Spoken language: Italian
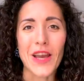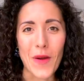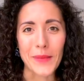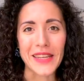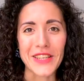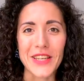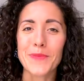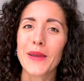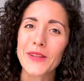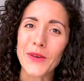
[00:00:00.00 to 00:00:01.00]
Ciao
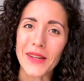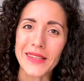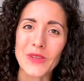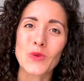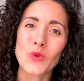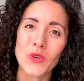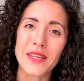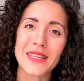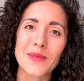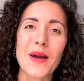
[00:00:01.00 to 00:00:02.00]
amici, bentornati su
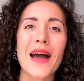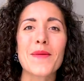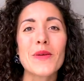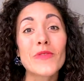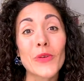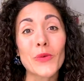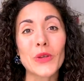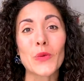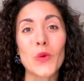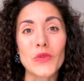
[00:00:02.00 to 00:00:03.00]
Giugissima e
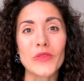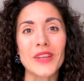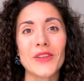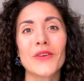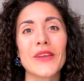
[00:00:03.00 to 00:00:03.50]
benvenuti ad un nuovo video